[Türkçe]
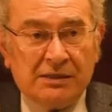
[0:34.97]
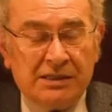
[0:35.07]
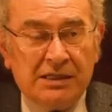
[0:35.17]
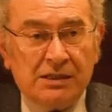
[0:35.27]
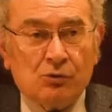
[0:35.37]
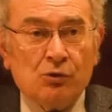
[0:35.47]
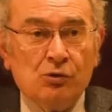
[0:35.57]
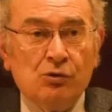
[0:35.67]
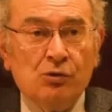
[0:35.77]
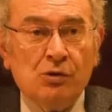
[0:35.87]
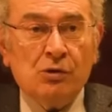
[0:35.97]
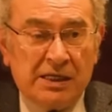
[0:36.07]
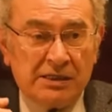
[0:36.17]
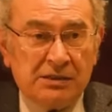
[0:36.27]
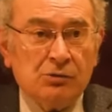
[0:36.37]
annelik rolünü
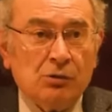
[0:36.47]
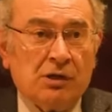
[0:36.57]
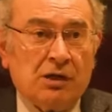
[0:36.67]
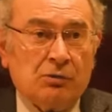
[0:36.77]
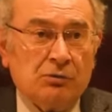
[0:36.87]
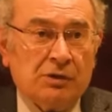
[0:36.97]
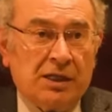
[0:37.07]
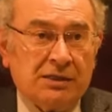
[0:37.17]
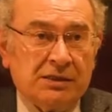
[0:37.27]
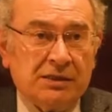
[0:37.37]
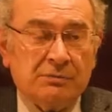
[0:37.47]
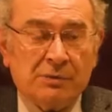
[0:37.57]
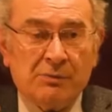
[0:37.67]
tehdit olarak kullandığı,